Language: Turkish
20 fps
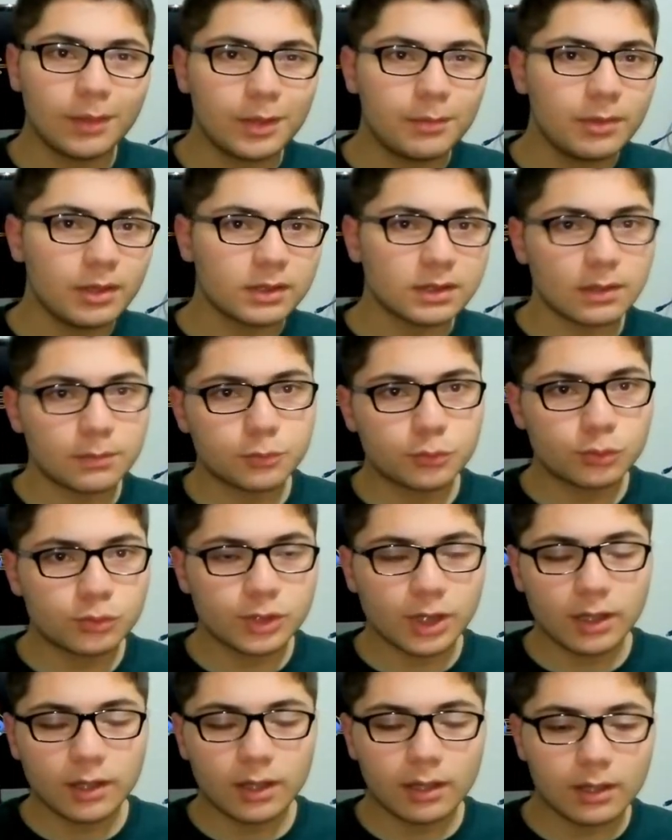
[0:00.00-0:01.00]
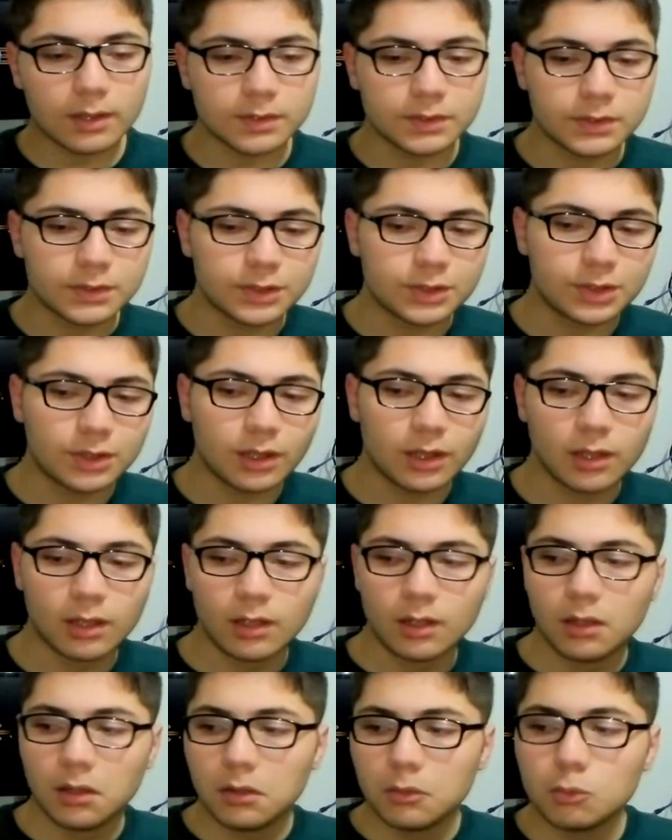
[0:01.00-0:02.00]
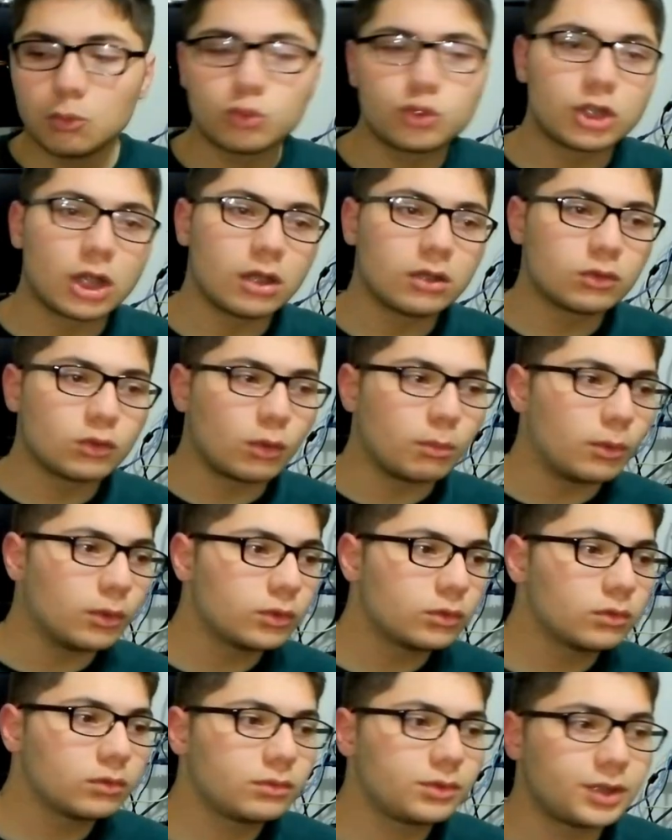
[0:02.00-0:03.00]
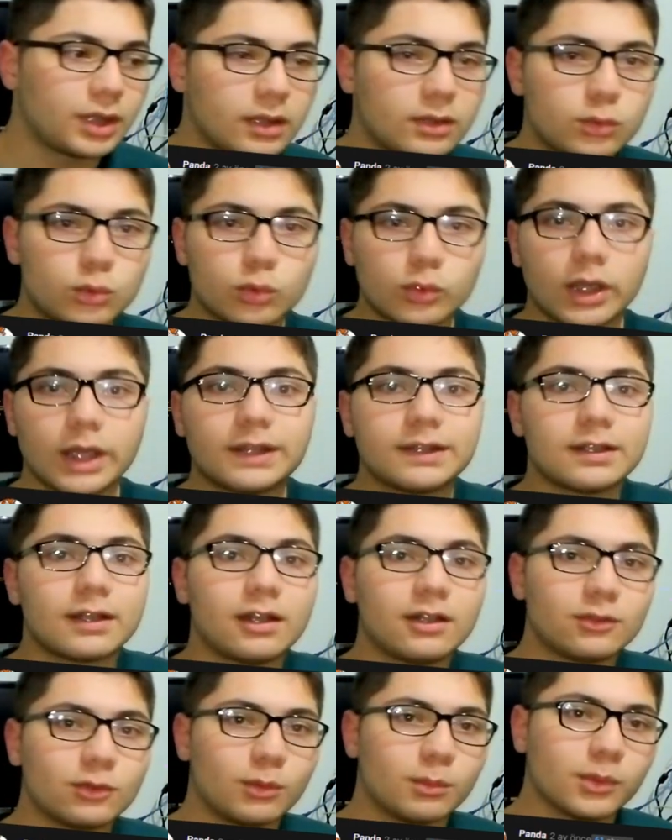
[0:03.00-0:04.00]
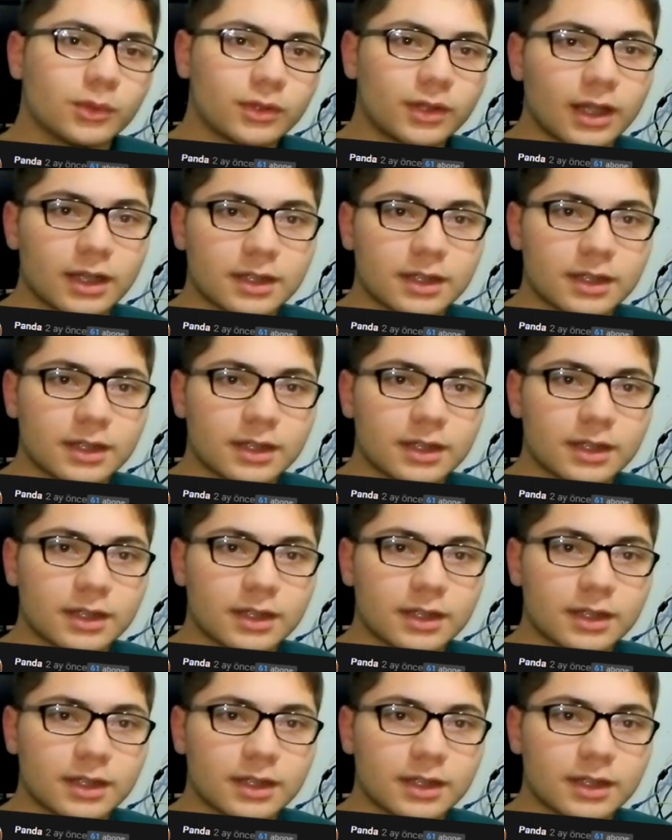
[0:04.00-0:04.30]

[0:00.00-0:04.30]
Hani biraz absürt şeyler yazdınız işte uçan robot, işte su getiren robot